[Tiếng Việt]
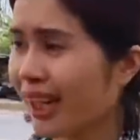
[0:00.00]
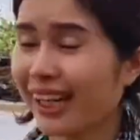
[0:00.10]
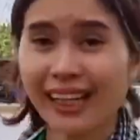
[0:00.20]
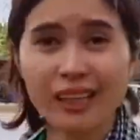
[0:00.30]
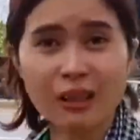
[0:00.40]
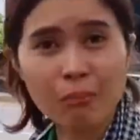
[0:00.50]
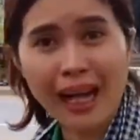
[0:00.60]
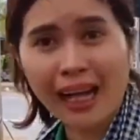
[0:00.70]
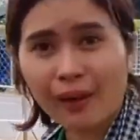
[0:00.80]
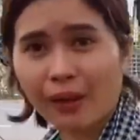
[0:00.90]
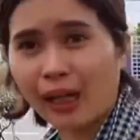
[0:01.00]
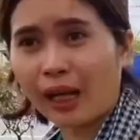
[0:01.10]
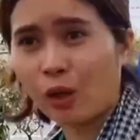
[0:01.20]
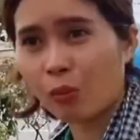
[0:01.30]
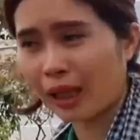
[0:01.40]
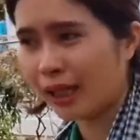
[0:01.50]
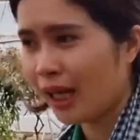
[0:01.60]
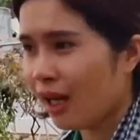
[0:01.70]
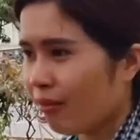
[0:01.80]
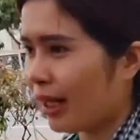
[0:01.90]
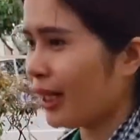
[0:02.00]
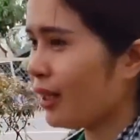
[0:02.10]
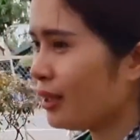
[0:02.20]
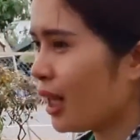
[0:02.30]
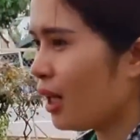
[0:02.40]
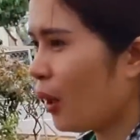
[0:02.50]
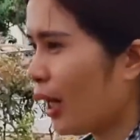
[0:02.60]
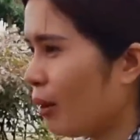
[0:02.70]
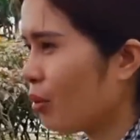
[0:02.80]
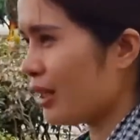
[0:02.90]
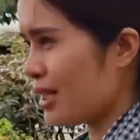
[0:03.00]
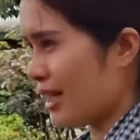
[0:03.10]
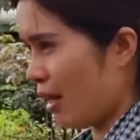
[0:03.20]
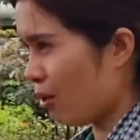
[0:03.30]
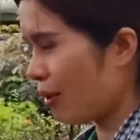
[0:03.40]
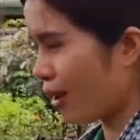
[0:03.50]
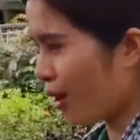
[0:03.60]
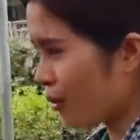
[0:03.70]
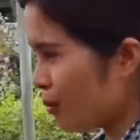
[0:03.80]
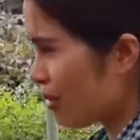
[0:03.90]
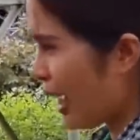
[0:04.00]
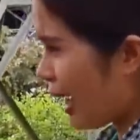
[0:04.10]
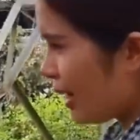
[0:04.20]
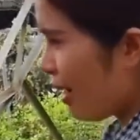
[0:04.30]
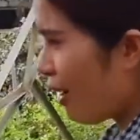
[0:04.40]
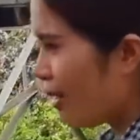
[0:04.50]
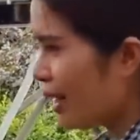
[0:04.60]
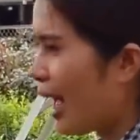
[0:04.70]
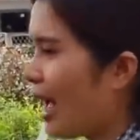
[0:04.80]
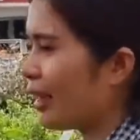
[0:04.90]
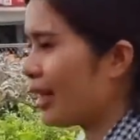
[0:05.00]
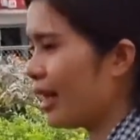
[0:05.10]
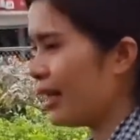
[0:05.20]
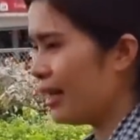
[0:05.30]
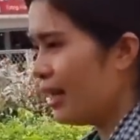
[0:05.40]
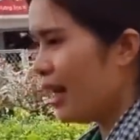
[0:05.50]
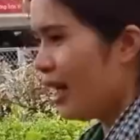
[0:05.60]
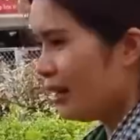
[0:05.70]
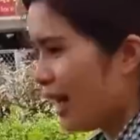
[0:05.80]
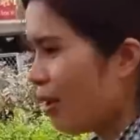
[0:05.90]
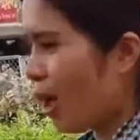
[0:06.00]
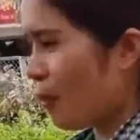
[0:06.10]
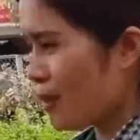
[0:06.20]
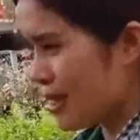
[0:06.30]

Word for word: cái này cây thứ ba rồi đúng không anh và cái thứ tư hoàng anh muốn chia sẻ với bà con chúng ta đó là cây táo đỏ